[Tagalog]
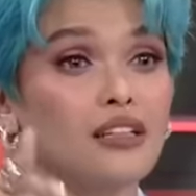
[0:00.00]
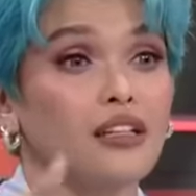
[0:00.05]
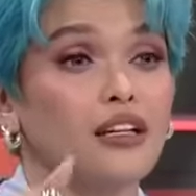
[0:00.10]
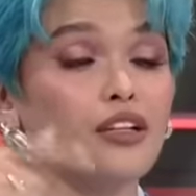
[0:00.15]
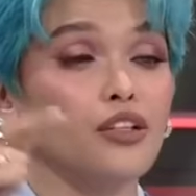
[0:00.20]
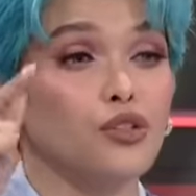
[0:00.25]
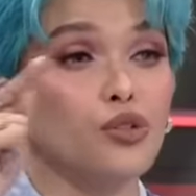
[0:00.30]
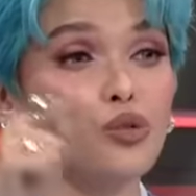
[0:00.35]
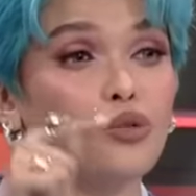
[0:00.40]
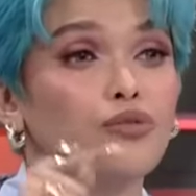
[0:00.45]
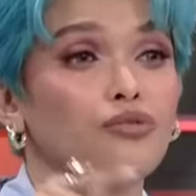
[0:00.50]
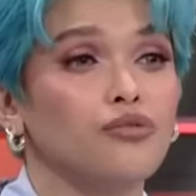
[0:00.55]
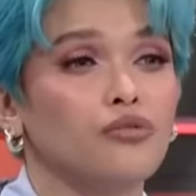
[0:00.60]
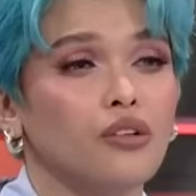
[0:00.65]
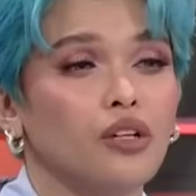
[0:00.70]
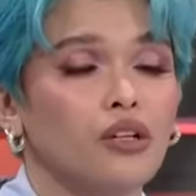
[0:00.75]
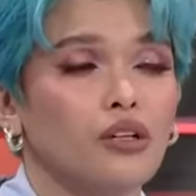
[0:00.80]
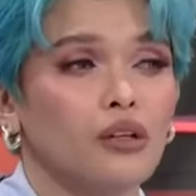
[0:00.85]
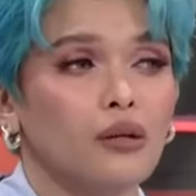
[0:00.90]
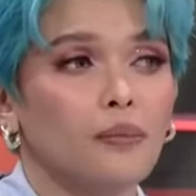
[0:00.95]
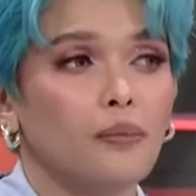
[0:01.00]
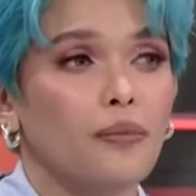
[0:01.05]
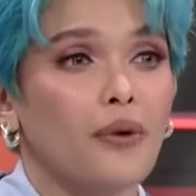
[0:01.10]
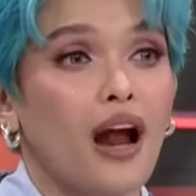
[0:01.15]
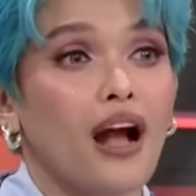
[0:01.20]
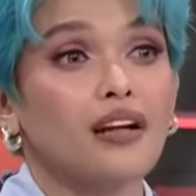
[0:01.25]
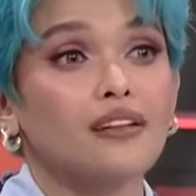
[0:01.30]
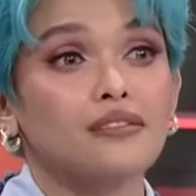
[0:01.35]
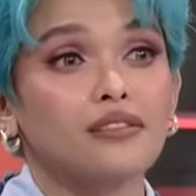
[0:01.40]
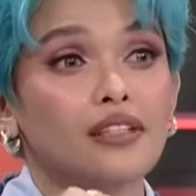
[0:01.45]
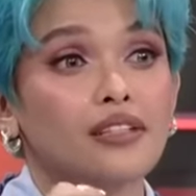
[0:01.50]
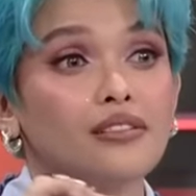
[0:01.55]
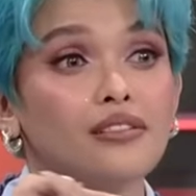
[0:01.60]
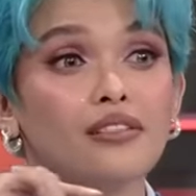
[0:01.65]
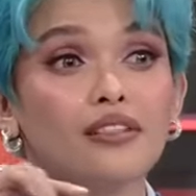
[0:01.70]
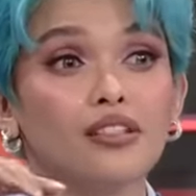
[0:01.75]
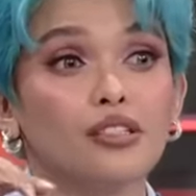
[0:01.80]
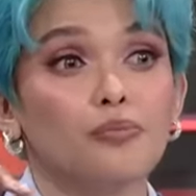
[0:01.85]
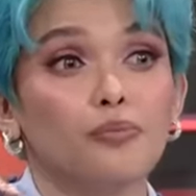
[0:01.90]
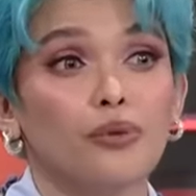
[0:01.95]
na you've practiced
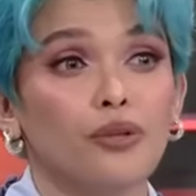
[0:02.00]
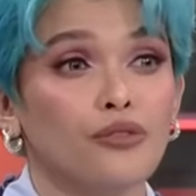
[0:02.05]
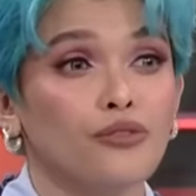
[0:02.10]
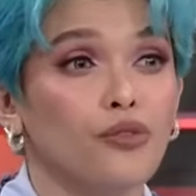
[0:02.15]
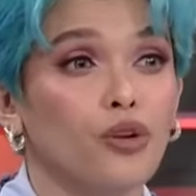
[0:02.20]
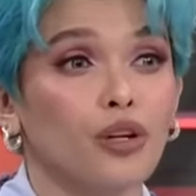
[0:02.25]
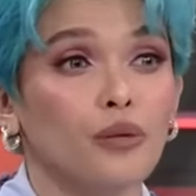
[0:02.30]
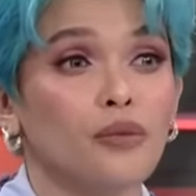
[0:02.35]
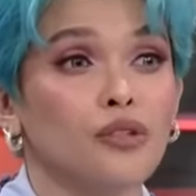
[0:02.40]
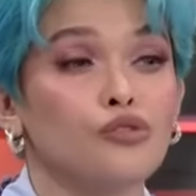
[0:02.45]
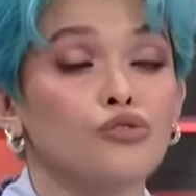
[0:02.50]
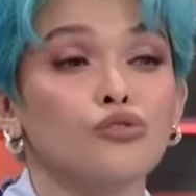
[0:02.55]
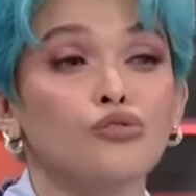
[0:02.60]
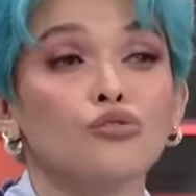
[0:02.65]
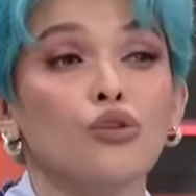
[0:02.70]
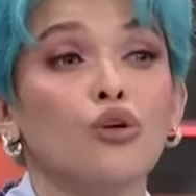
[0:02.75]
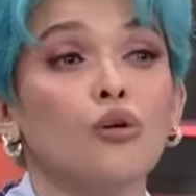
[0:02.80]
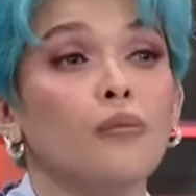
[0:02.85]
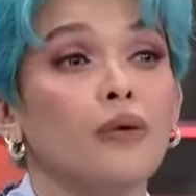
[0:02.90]
this performance so